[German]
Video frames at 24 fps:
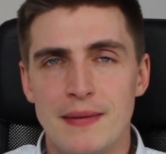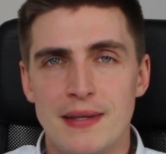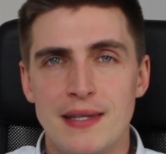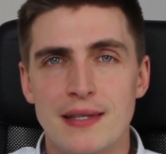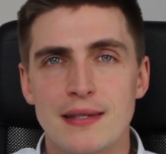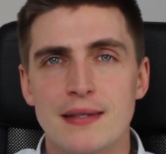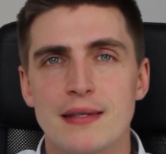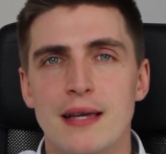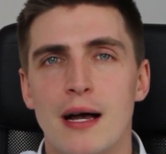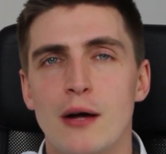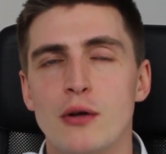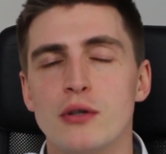
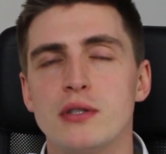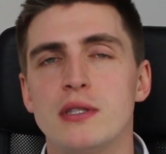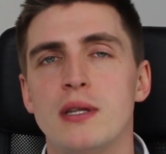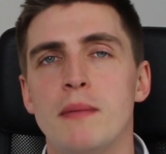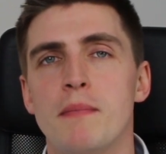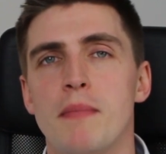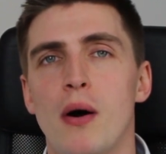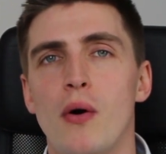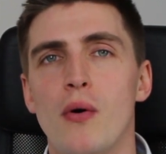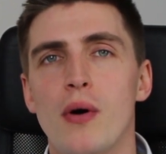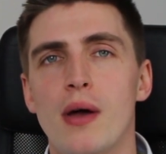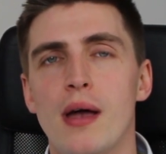Dieses aus
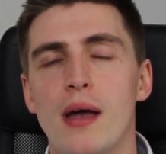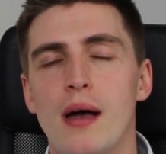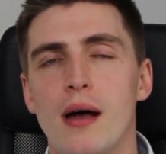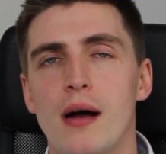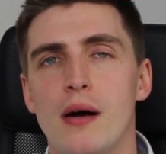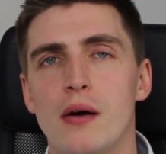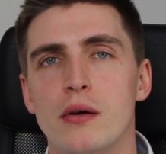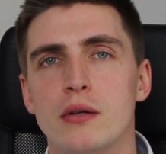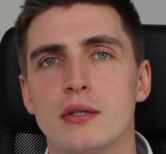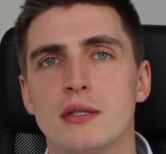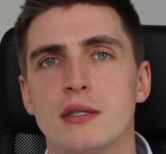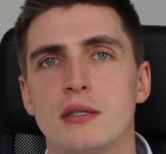dem Bauch
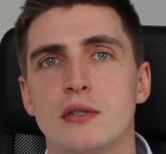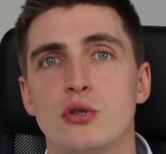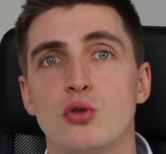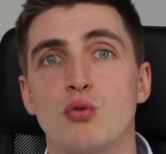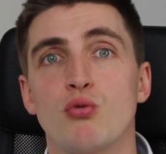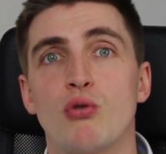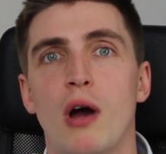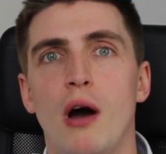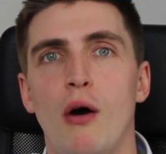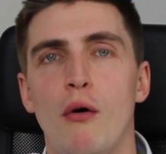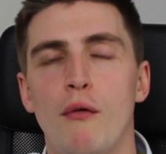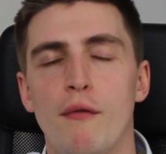heraus
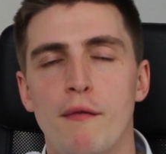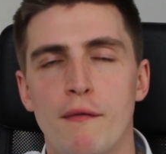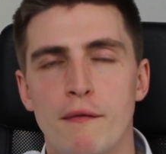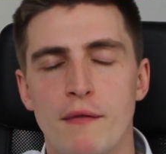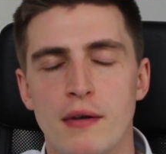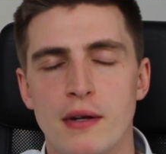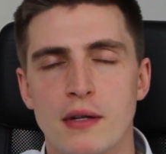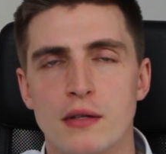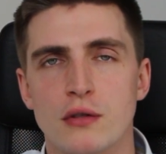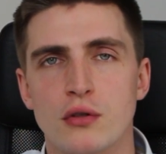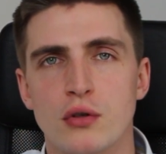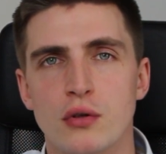zu
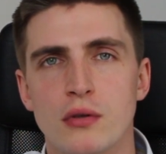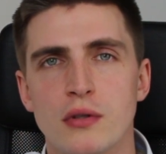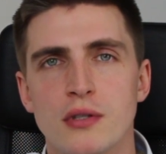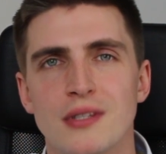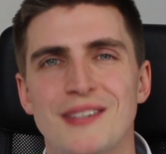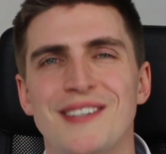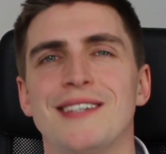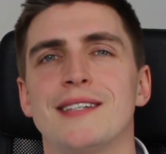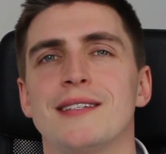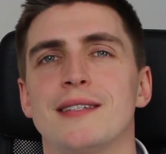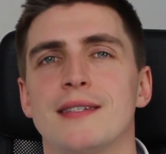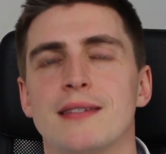kaufen, wenn es
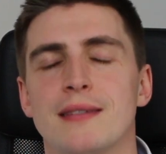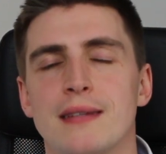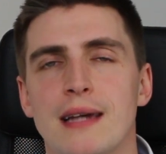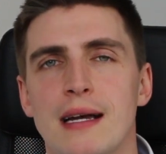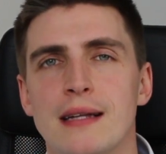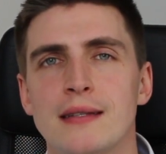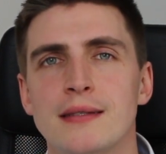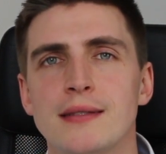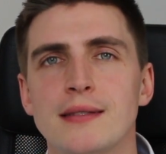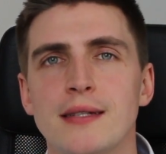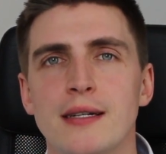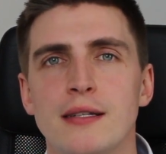günstig ist, ist
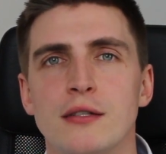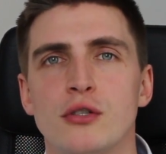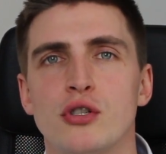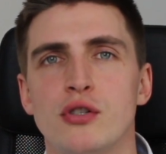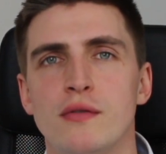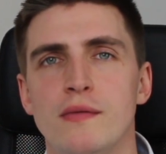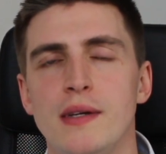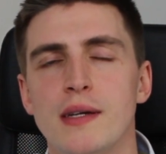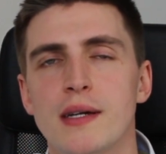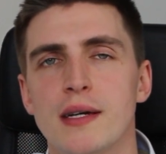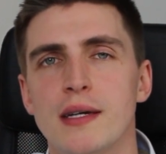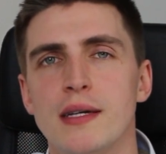ganz, ganz
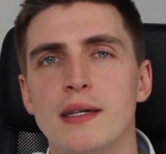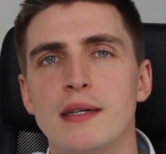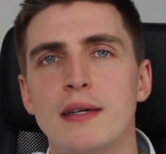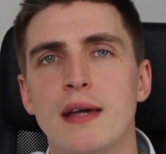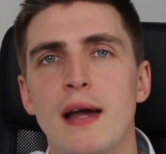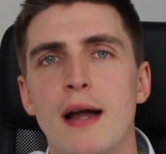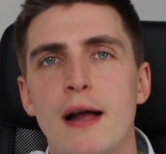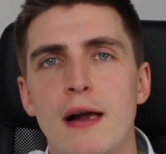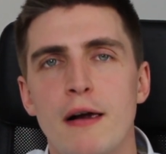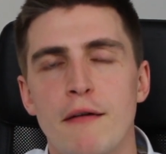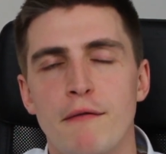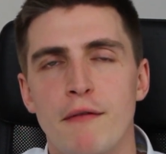schwierig,